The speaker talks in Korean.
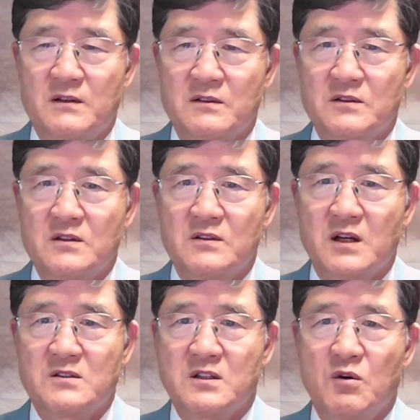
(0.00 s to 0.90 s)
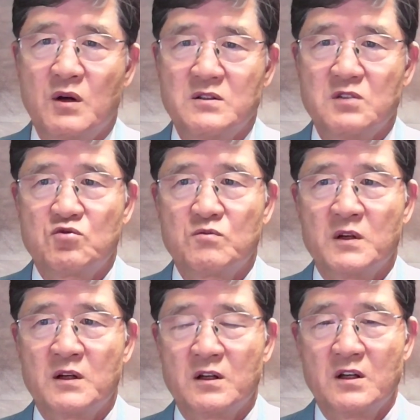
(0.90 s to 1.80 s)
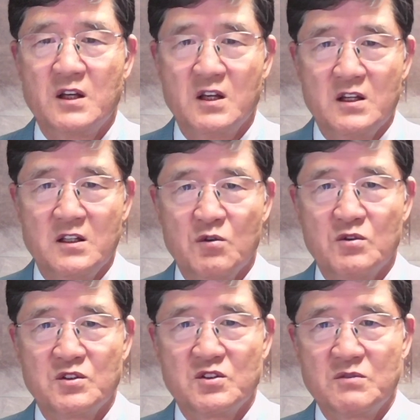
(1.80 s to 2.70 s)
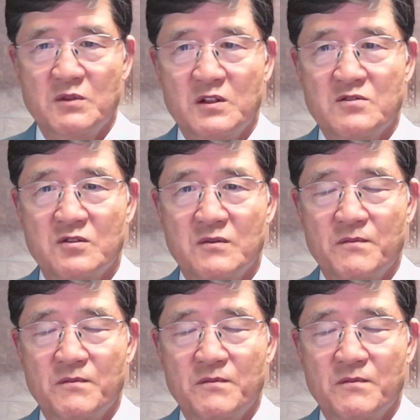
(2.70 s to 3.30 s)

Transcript: 그러니까 당연히 황제 숭배가 이곳에 심했겠죠.